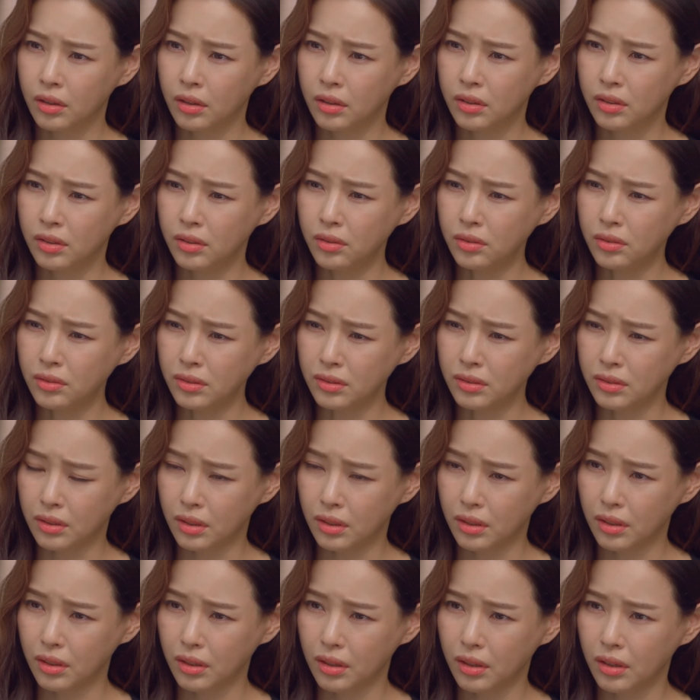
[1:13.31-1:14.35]
그거를
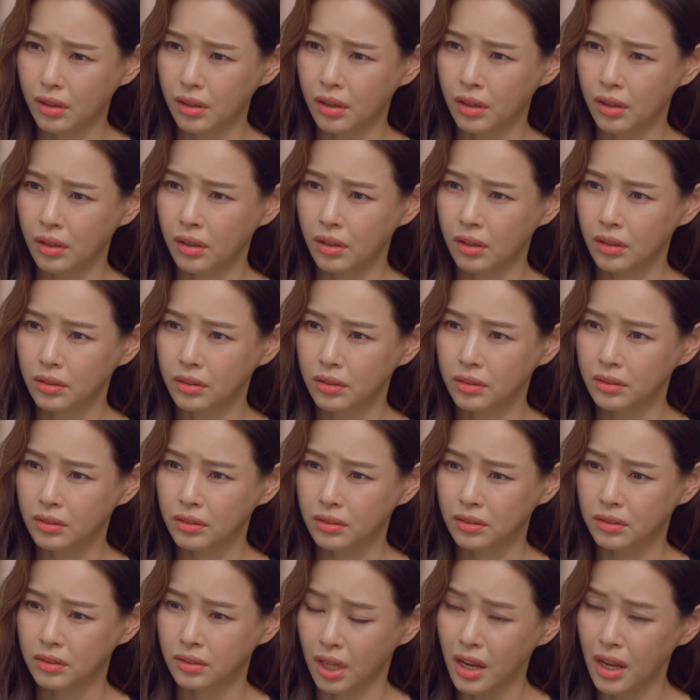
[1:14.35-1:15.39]

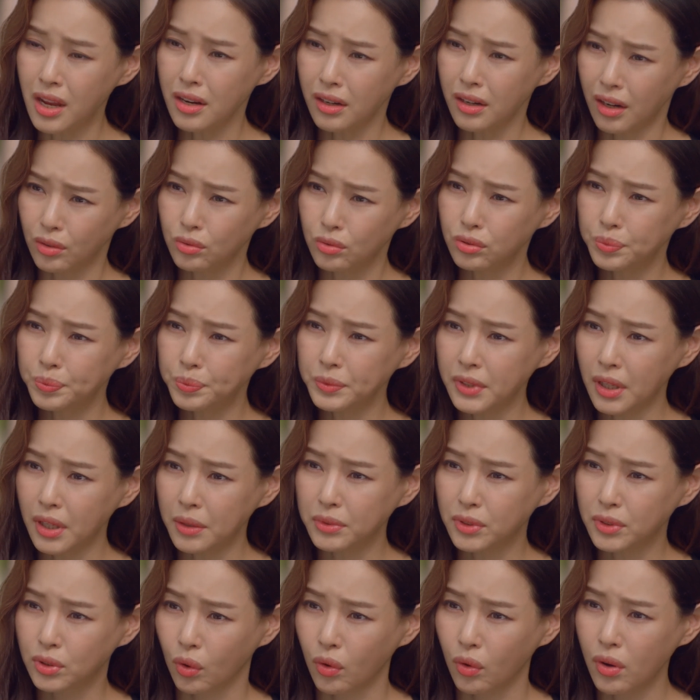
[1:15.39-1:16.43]
제일 알고 싶은 사람이
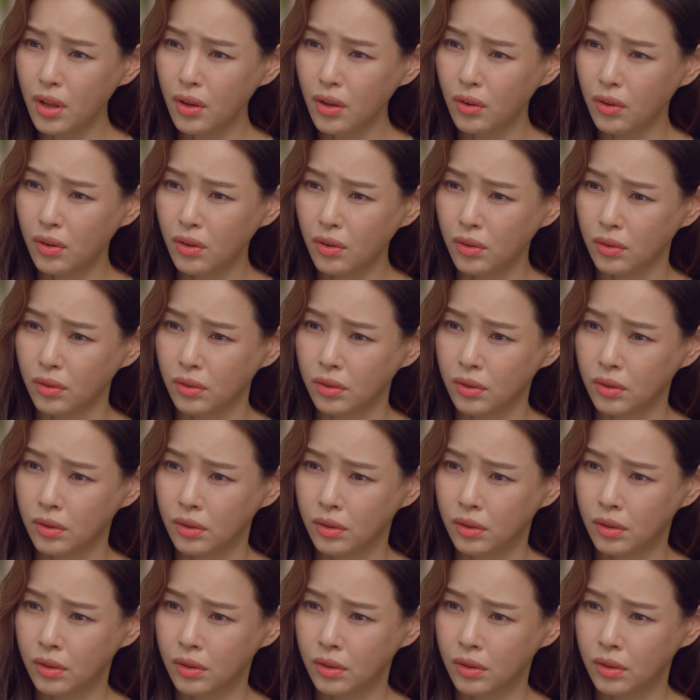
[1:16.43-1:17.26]
저예요.